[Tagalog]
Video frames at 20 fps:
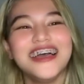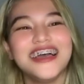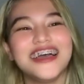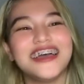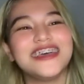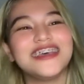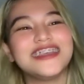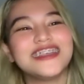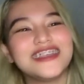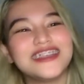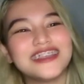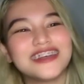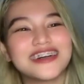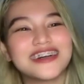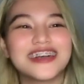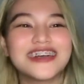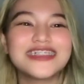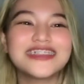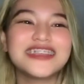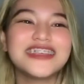and
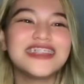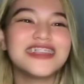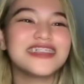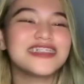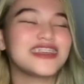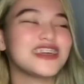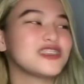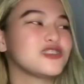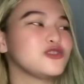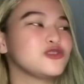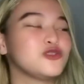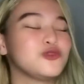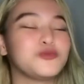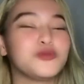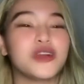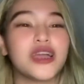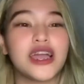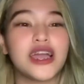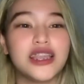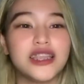ang ganda lang neto.
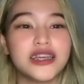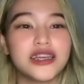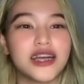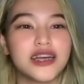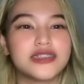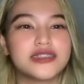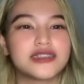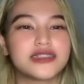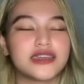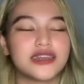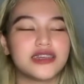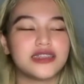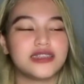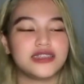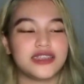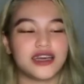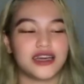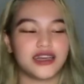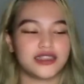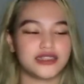Super elegant
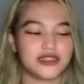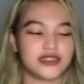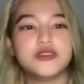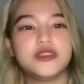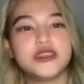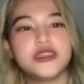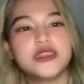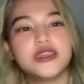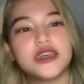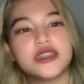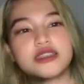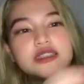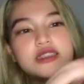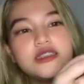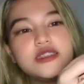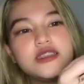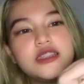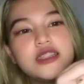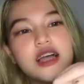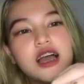tignan. Binigyan
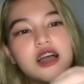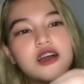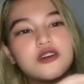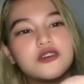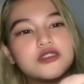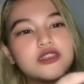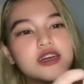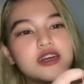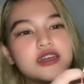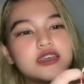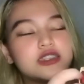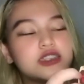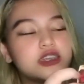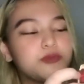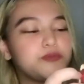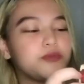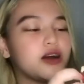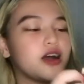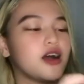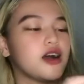din nila ako ng isa
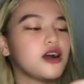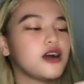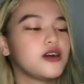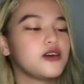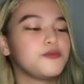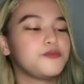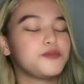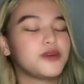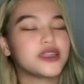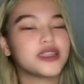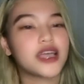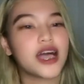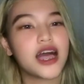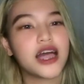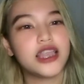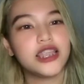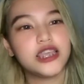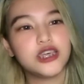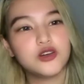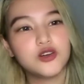pang
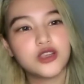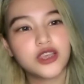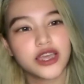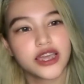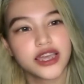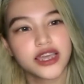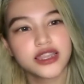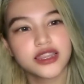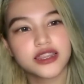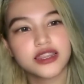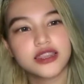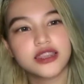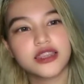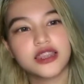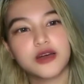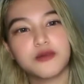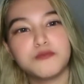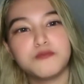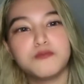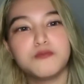panali ulit.
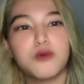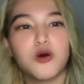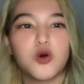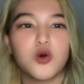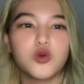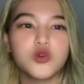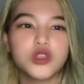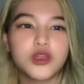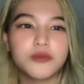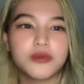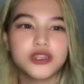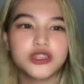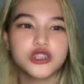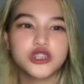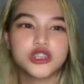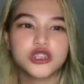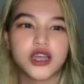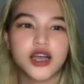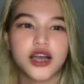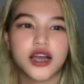Na bow naman
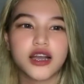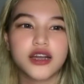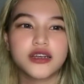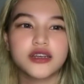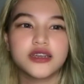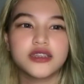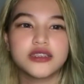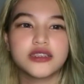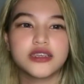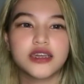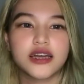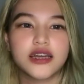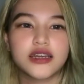siya. Ganyan.